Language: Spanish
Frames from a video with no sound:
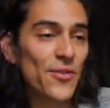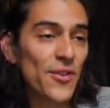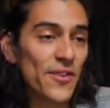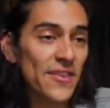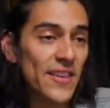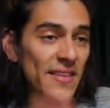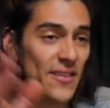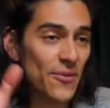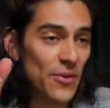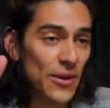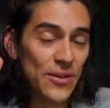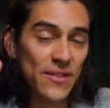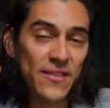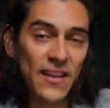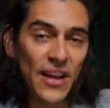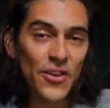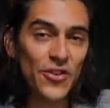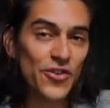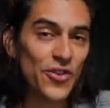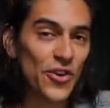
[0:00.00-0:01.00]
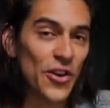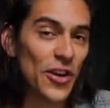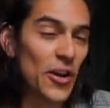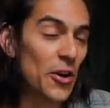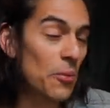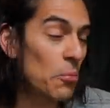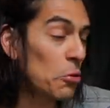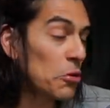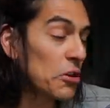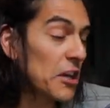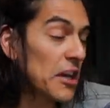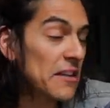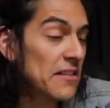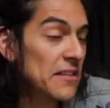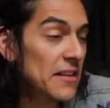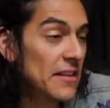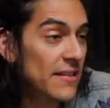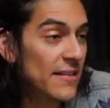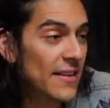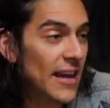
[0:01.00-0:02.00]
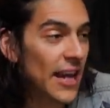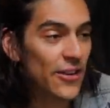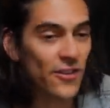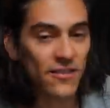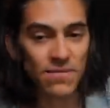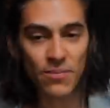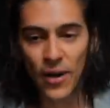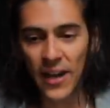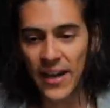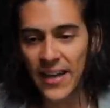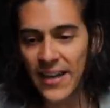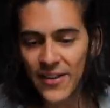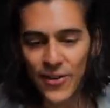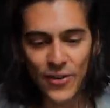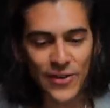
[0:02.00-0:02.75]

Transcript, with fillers: no sé hace cuántos años, yo creo que como 10, 15 años por ahí,